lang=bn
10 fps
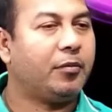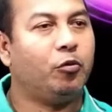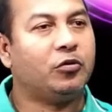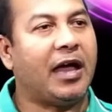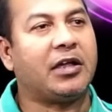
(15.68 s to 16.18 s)
থেকে
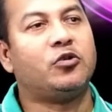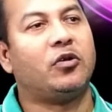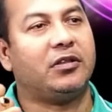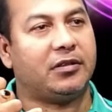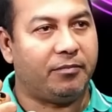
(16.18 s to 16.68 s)
বহুত আগেই
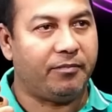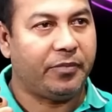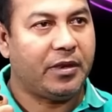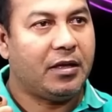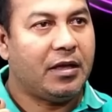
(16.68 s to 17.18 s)
সরে দিতাম
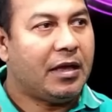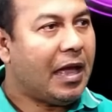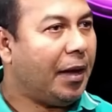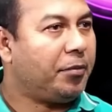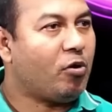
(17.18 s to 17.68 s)

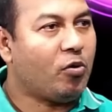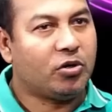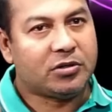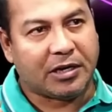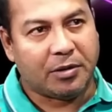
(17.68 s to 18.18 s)
আমি কখনো
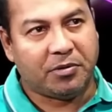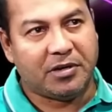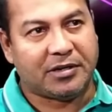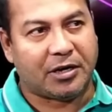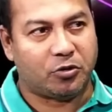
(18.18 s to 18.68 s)
সাকিবকে
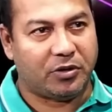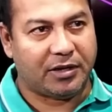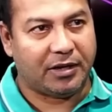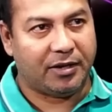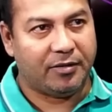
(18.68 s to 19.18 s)
নিয়ে স্বার্থ
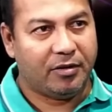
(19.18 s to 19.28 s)
দেখিনি